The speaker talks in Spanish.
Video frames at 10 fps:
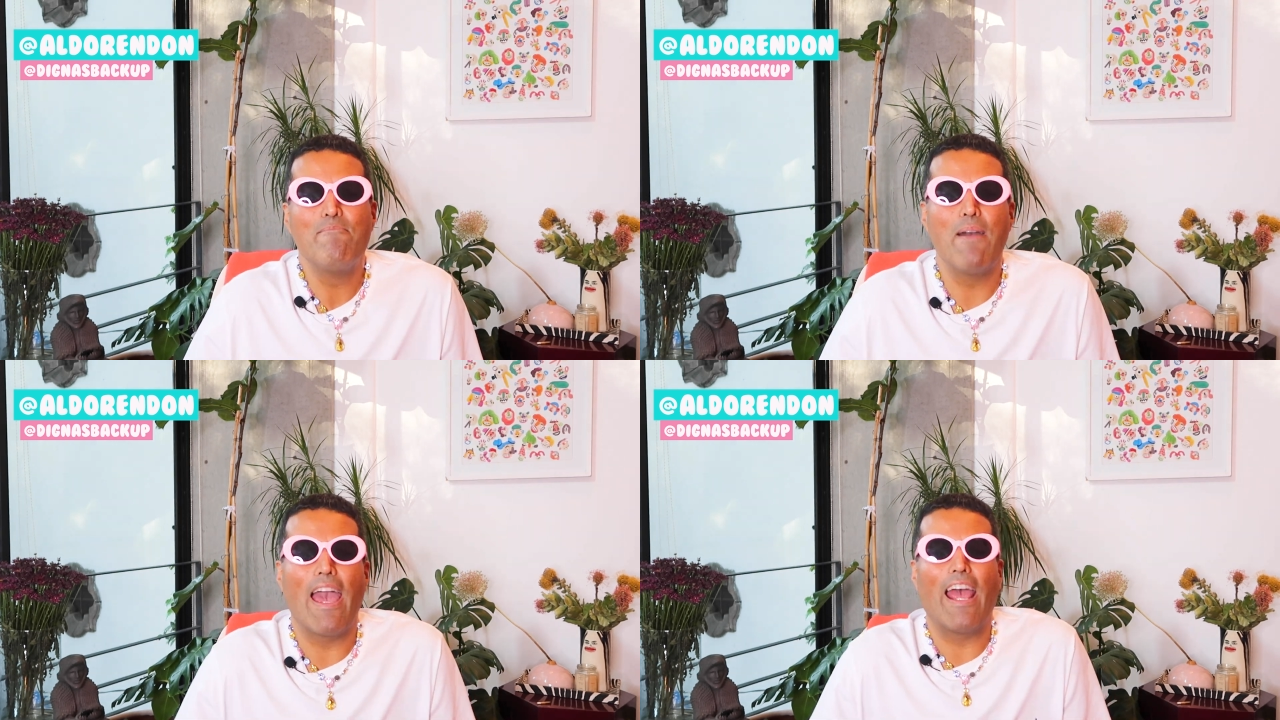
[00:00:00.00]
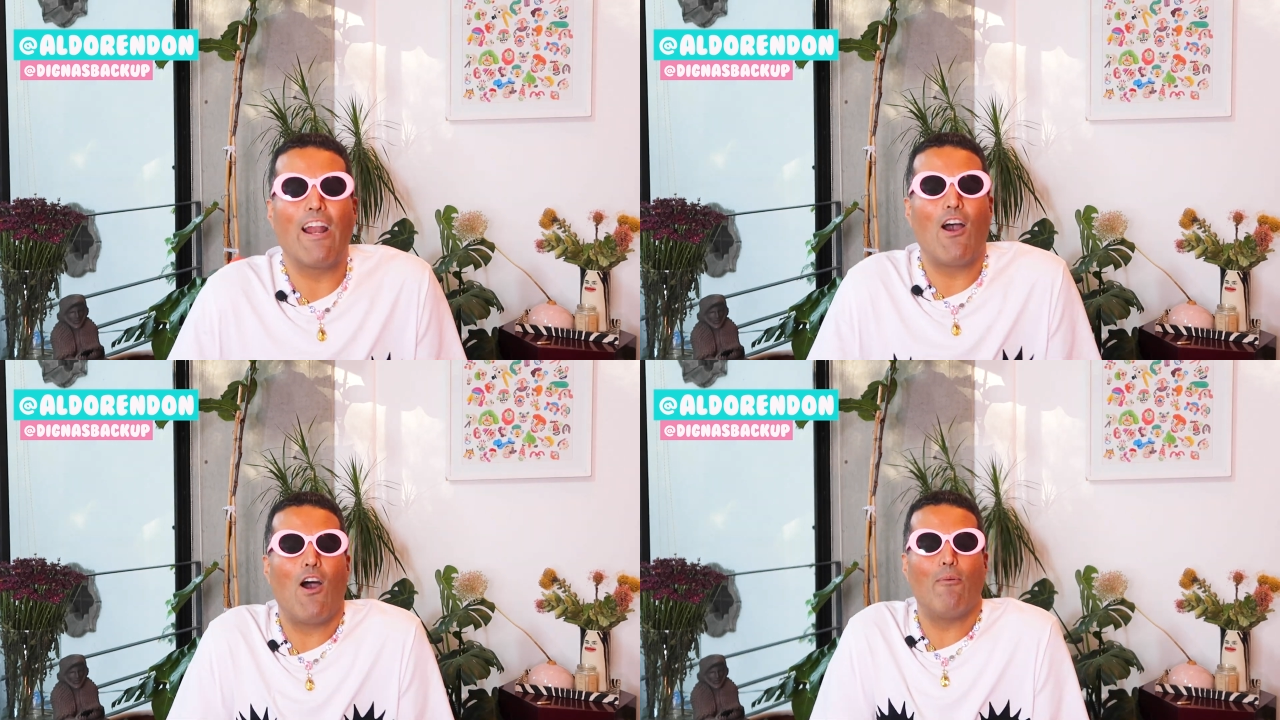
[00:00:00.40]

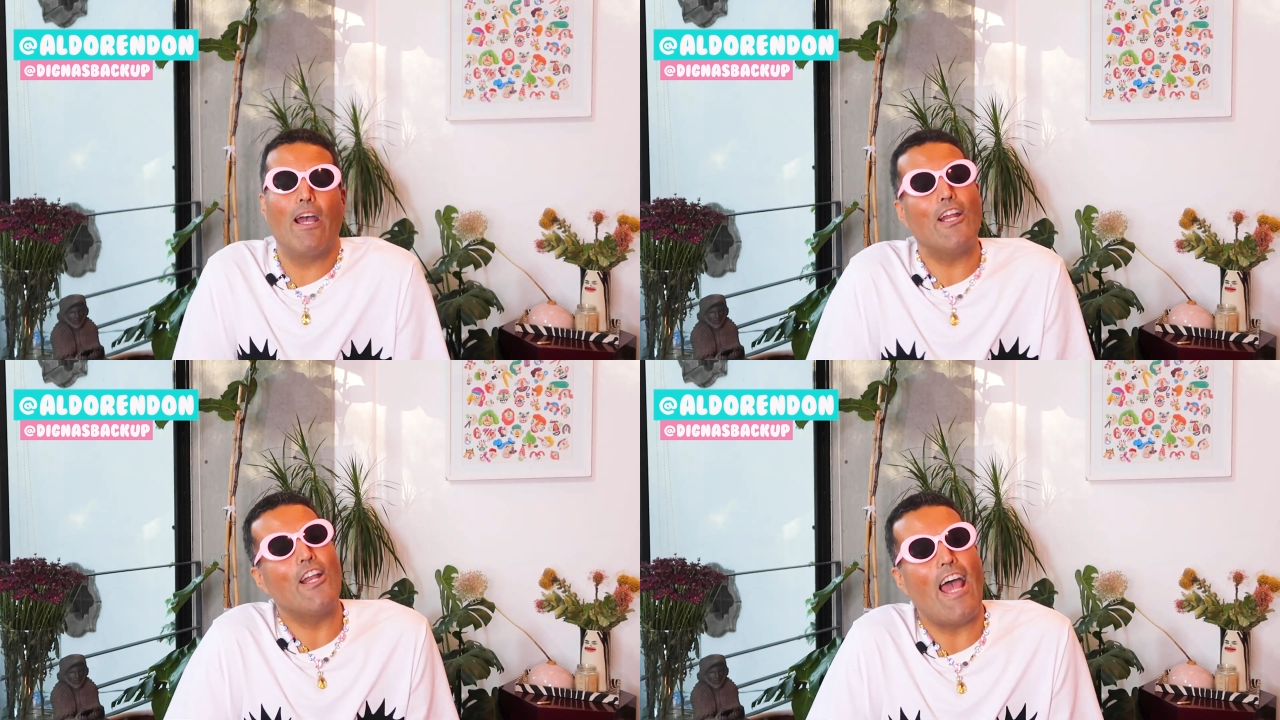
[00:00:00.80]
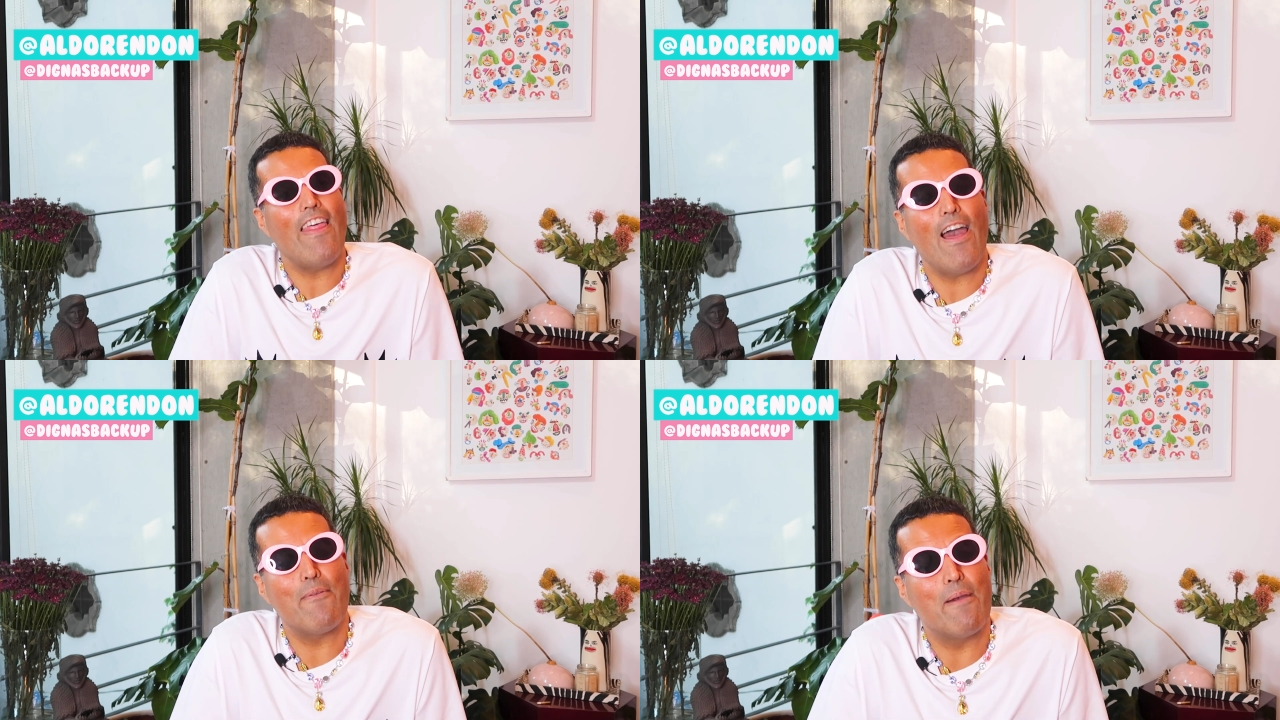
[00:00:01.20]
Pero bueno,
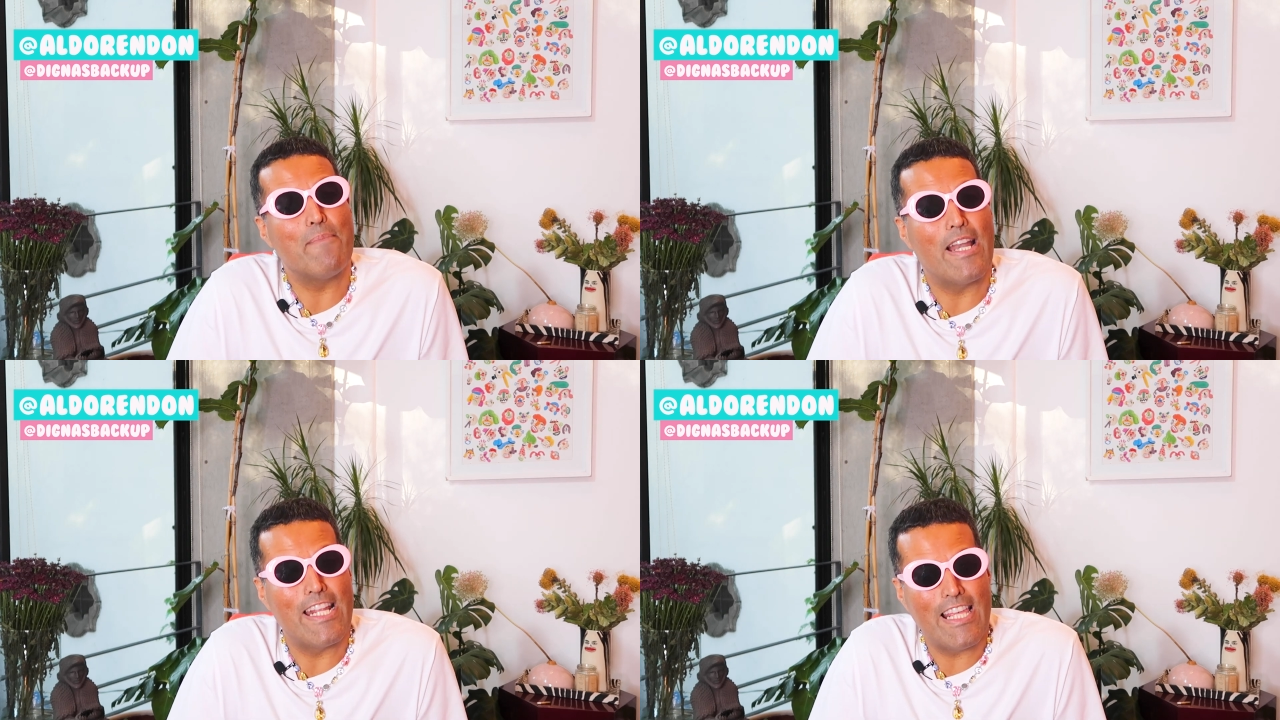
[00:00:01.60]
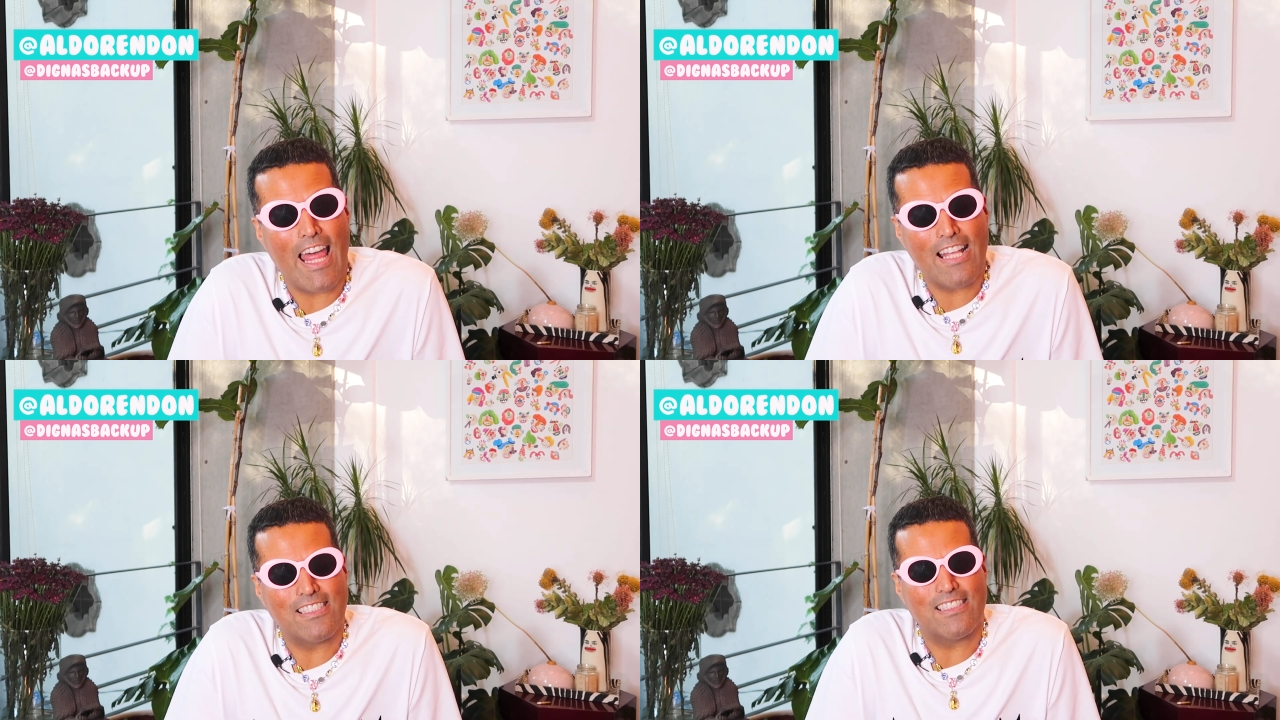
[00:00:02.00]
nada,
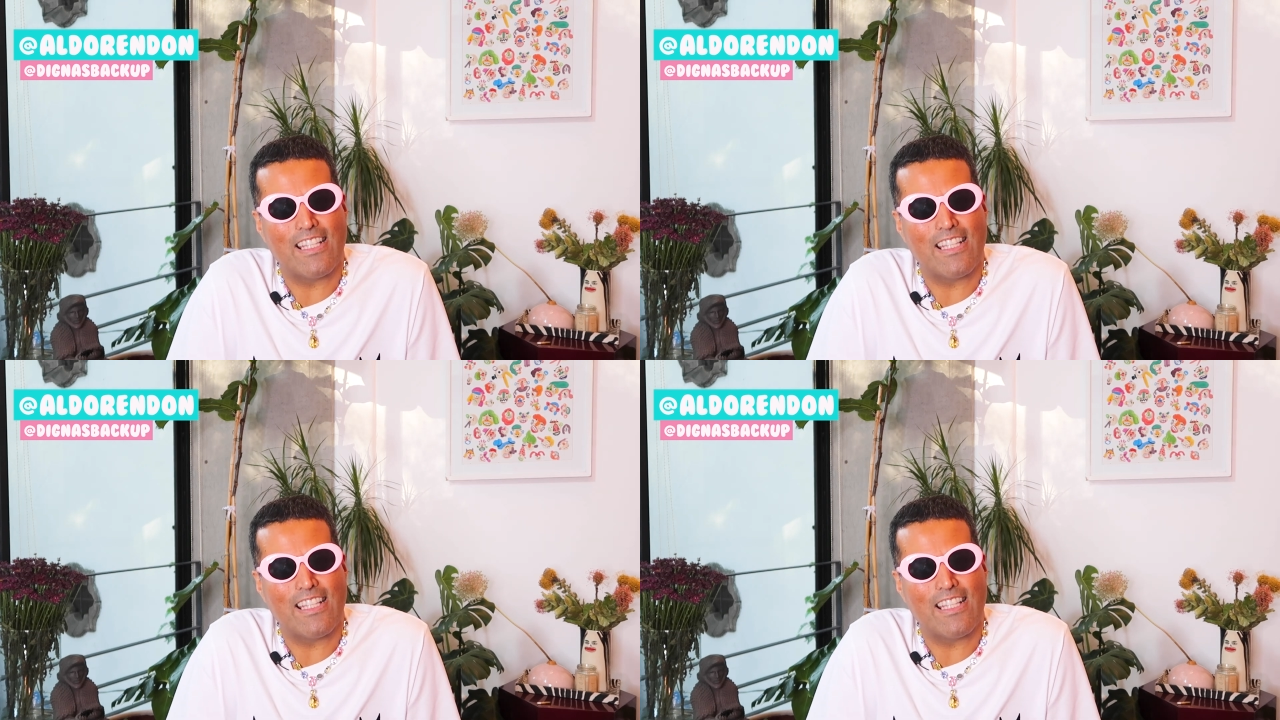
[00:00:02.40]
bienvenidas